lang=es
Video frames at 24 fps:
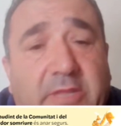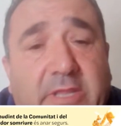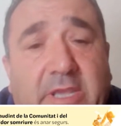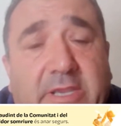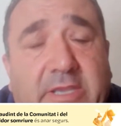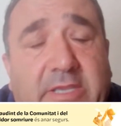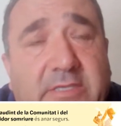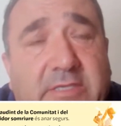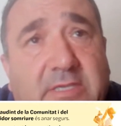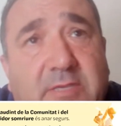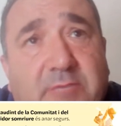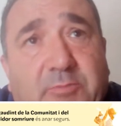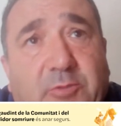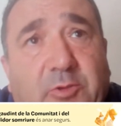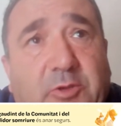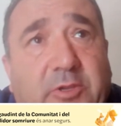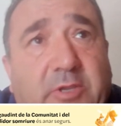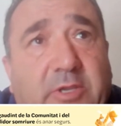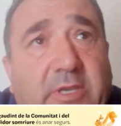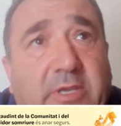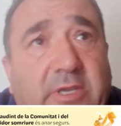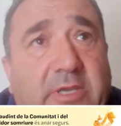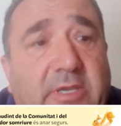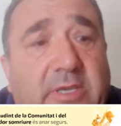es que sí,
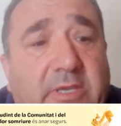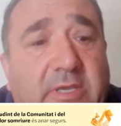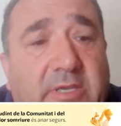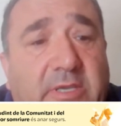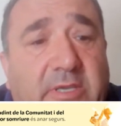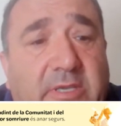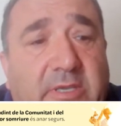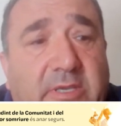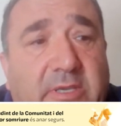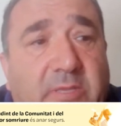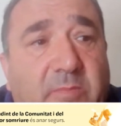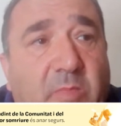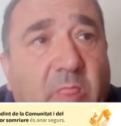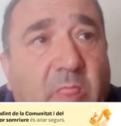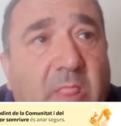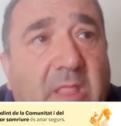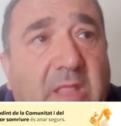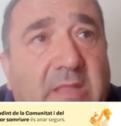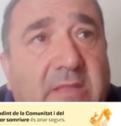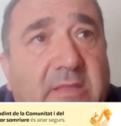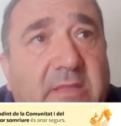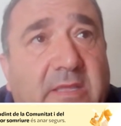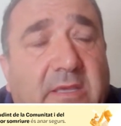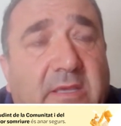porque,
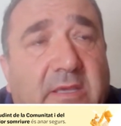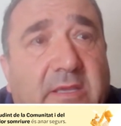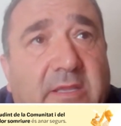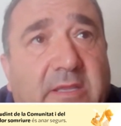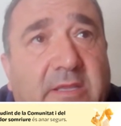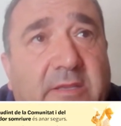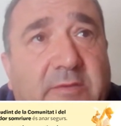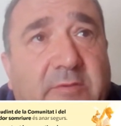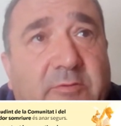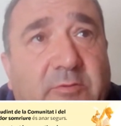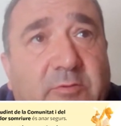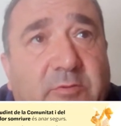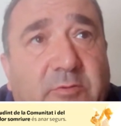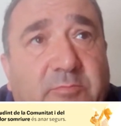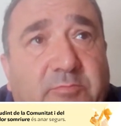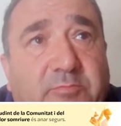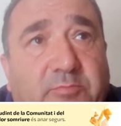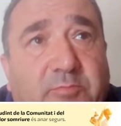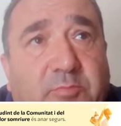eh,